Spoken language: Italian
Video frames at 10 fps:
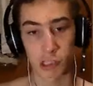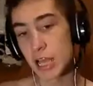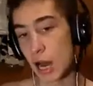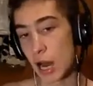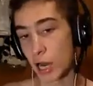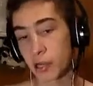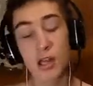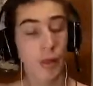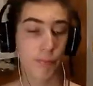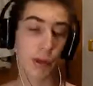degli altri,
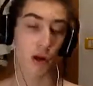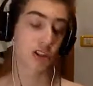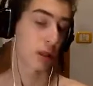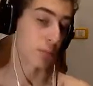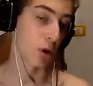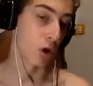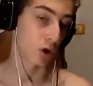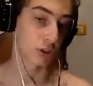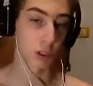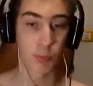però siamo
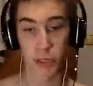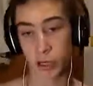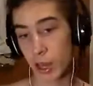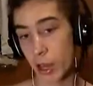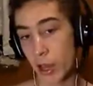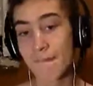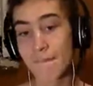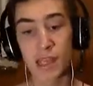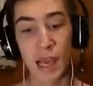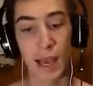morti perché
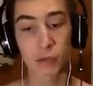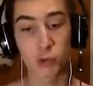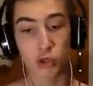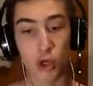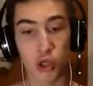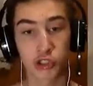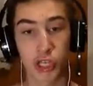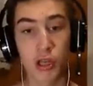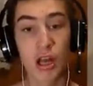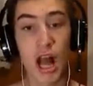è giusto
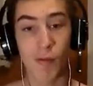così.